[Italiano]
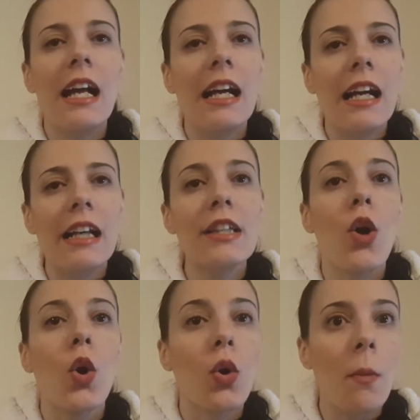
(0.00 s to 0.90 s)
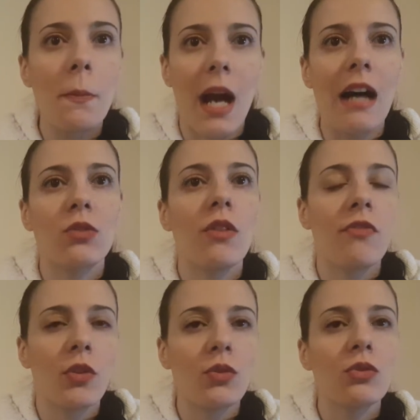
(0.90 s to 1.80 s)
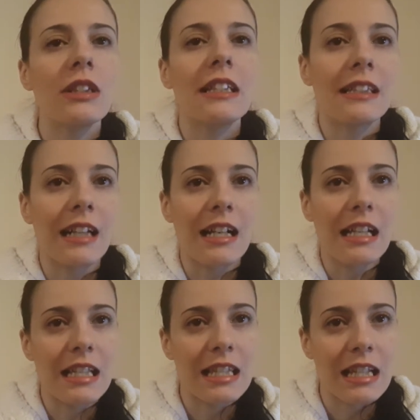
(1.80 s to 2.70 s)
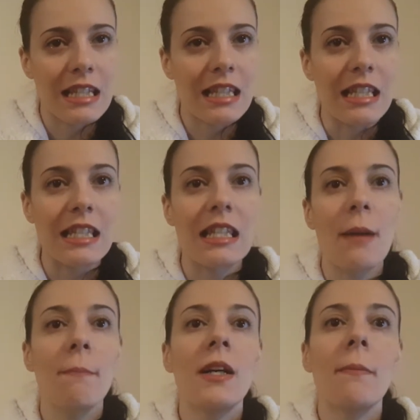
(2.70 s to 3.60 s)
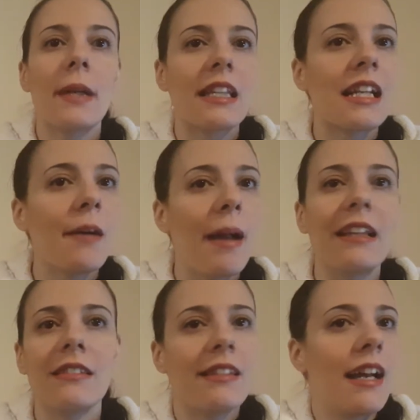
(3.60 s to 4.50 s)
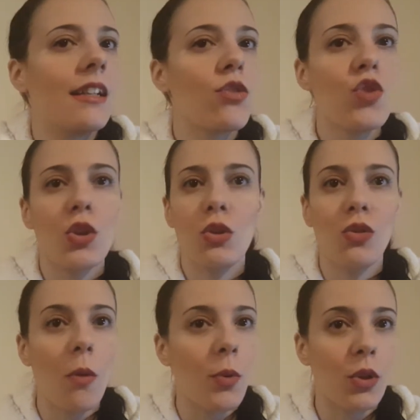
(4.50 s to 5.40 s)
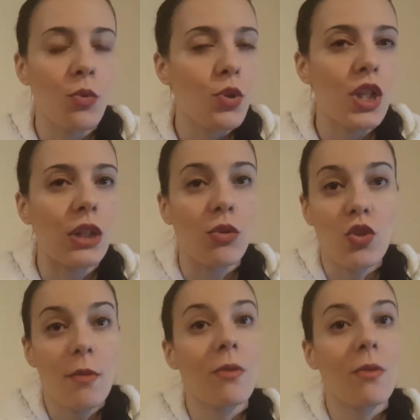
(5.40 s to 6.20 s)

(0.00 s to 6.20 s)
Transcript: eh, io ho comprato il fondotinta eh, Star System praticamente il giorno dopo che è uscito, cioè